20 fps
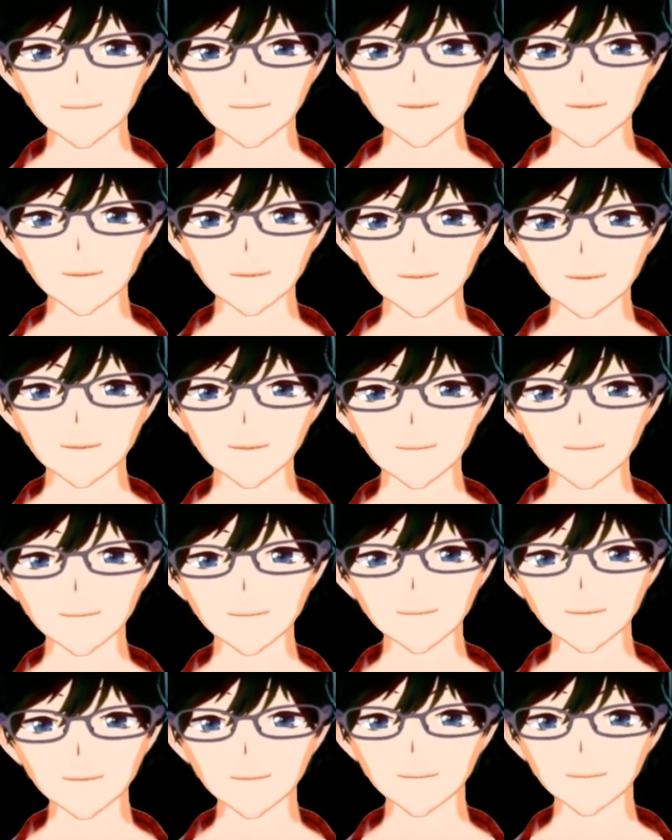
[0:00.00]
あの、
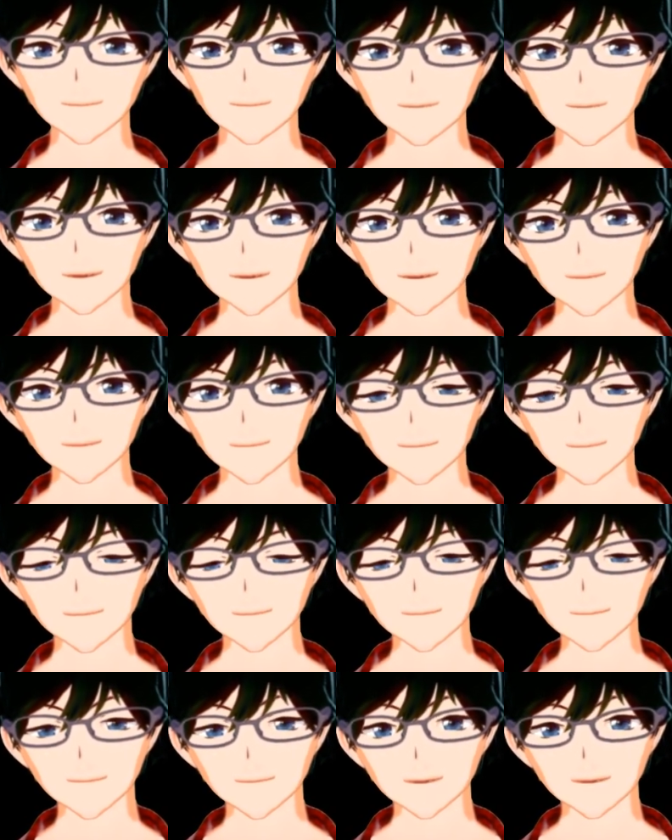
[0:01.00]
当時が、ま
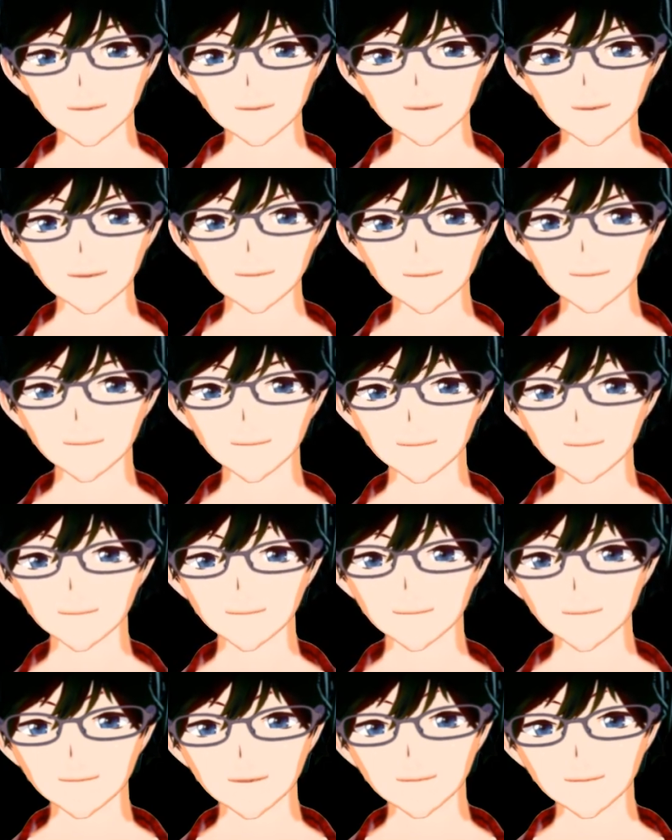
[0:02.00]
あ、実装当時
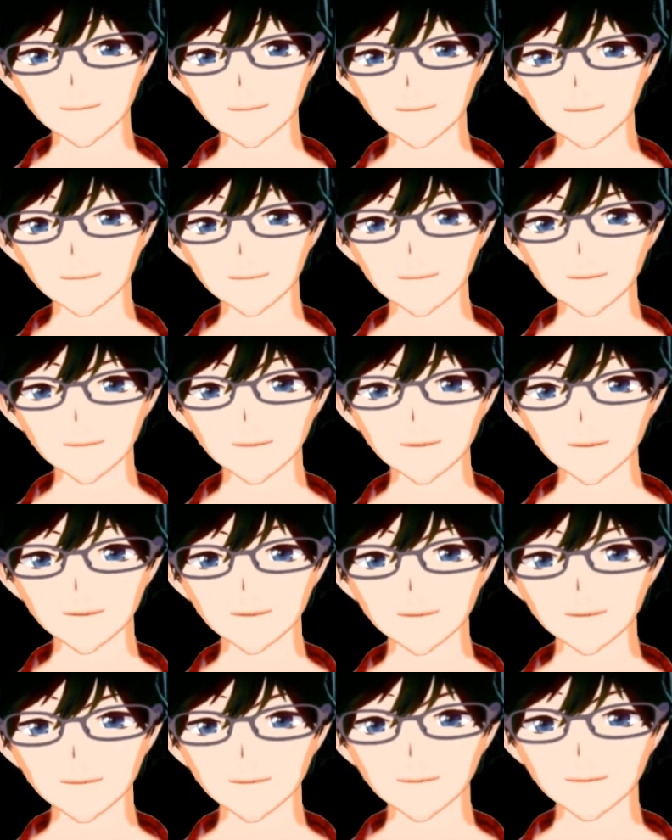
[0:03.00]
が、えー、
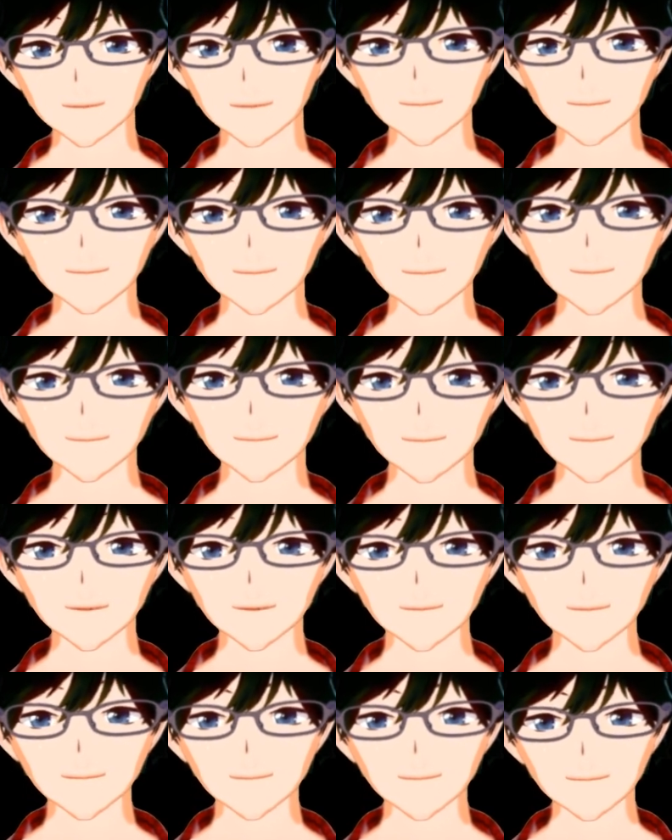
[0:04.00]

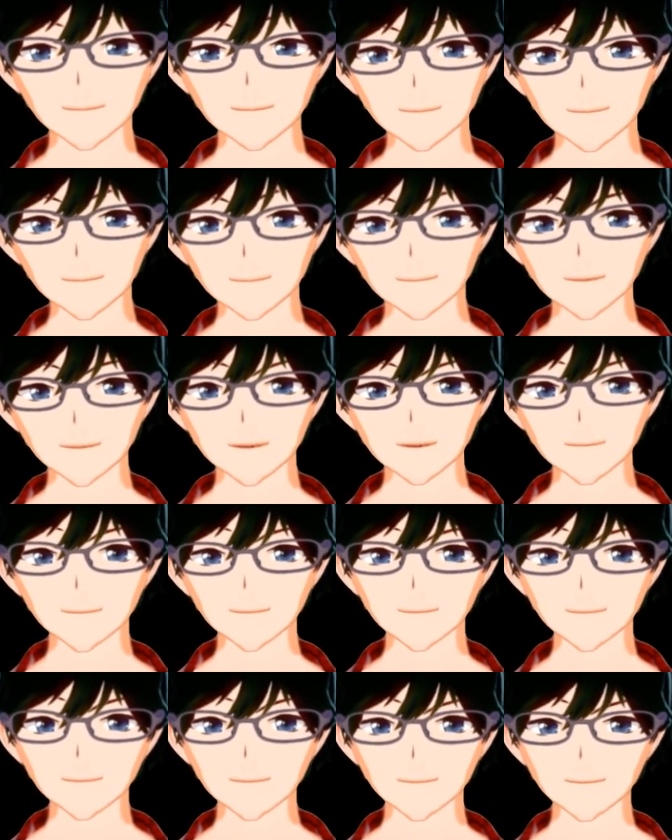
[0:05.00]
オールラウンダーで、
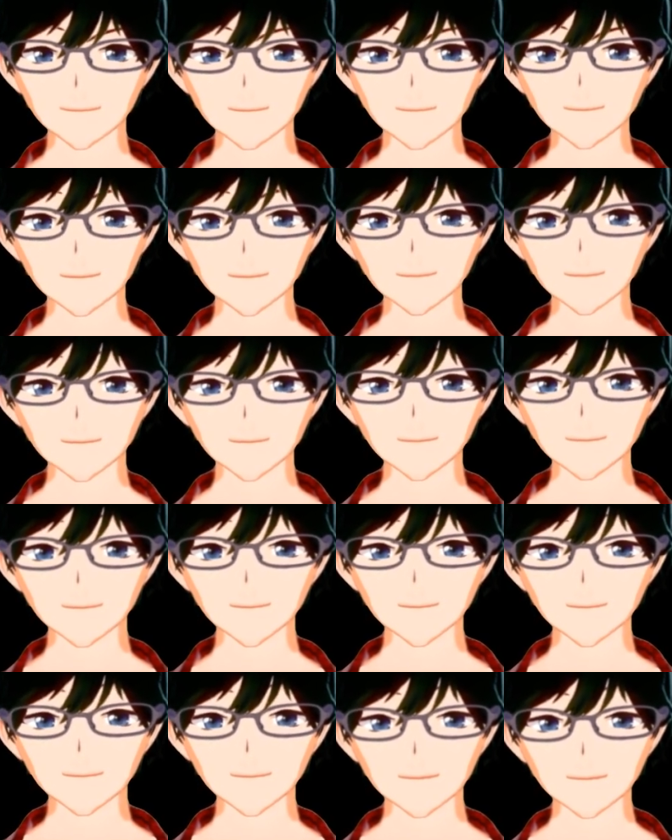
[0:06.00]
まあ、どこの
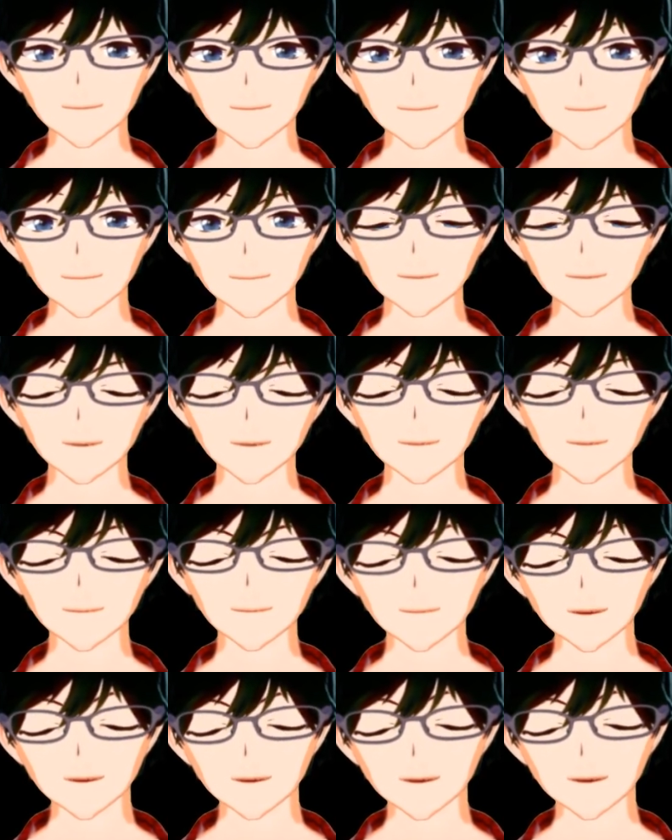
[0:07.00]
コンテンツでも
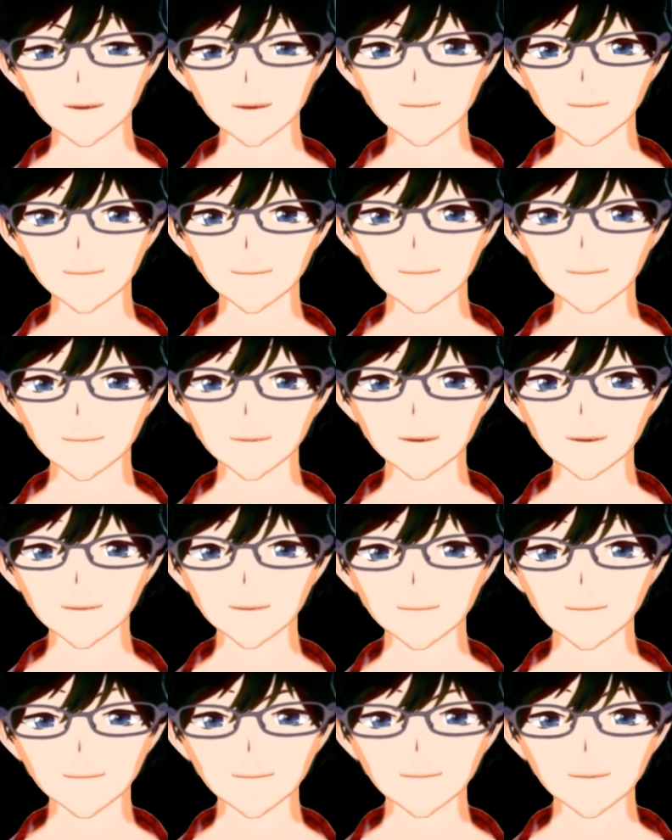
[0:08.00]
戦えるよって
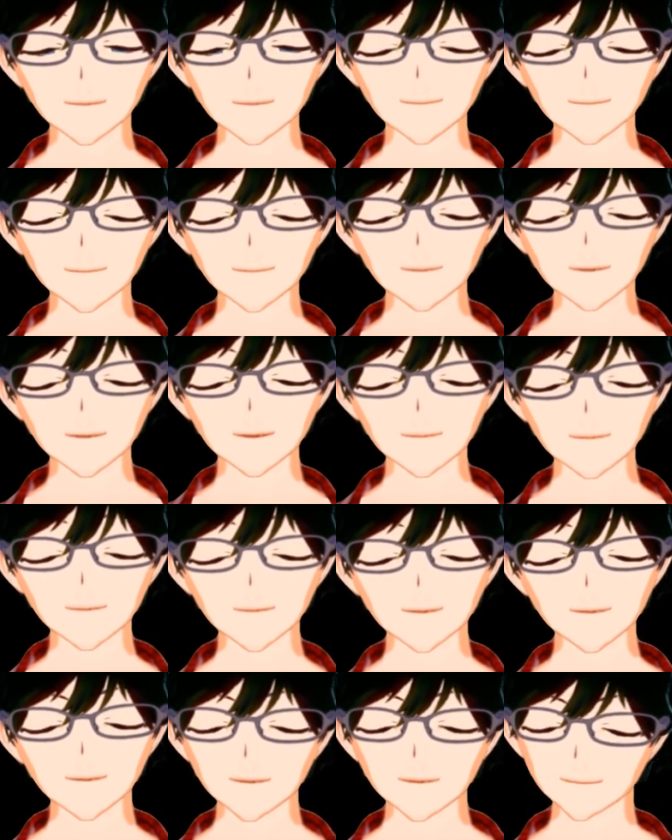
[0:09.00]
高クオリ高
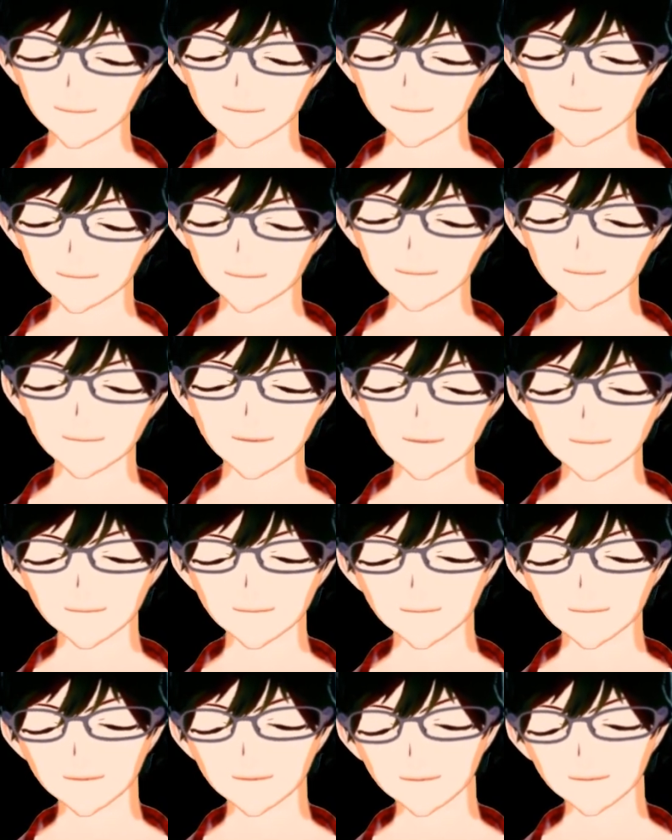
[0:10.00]
クオリティで戦え
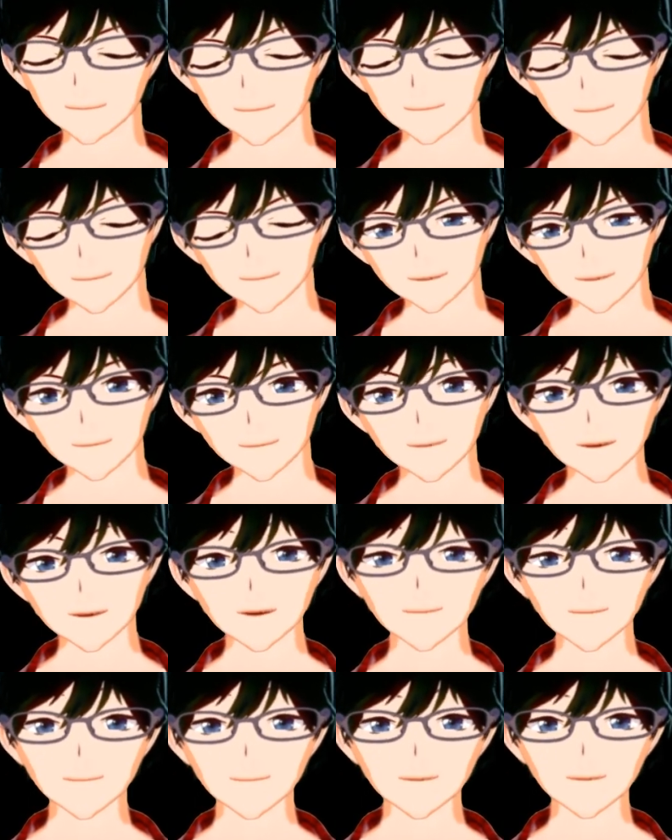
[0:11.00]
るよっていうキャラクター
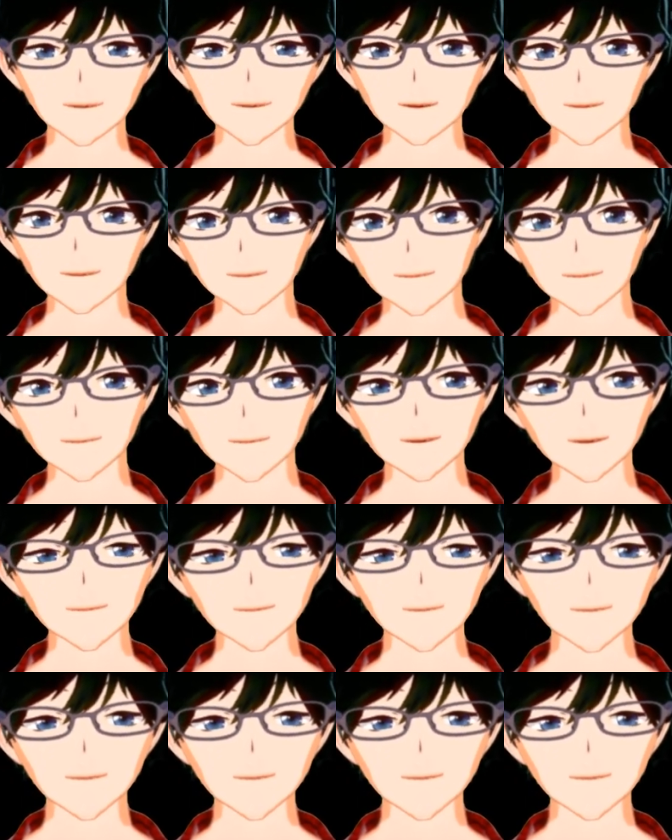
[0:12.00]
だったんですけど、